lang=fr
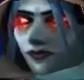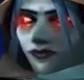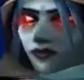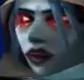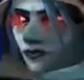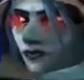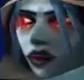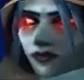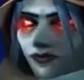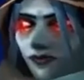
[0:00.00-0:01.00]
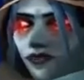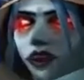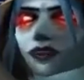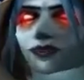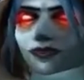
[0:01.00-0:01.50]
Les humains
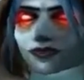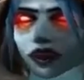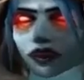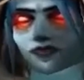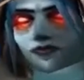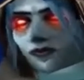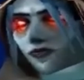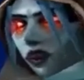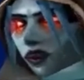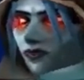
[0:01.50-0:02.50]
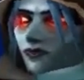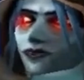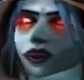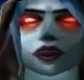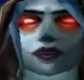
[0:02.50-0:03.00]
s'échappent. Un autre
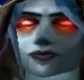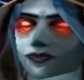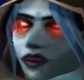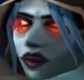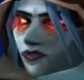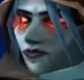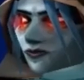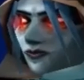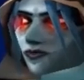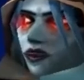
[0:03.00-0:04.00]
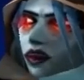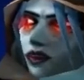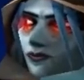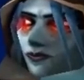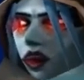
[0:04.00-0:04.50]
humain s'est enfui par le défilé.
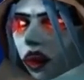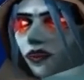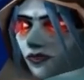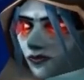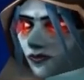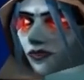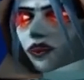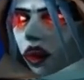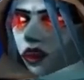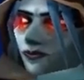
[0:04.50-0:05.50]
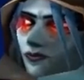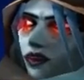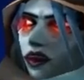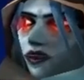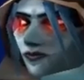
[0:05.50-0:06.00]
Il
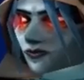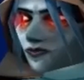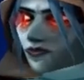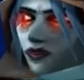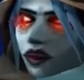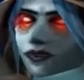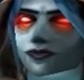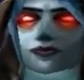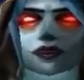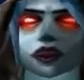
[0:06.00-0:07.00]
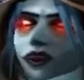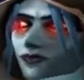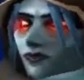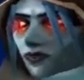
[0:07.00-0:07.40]
s'enfuit ne les laissez pas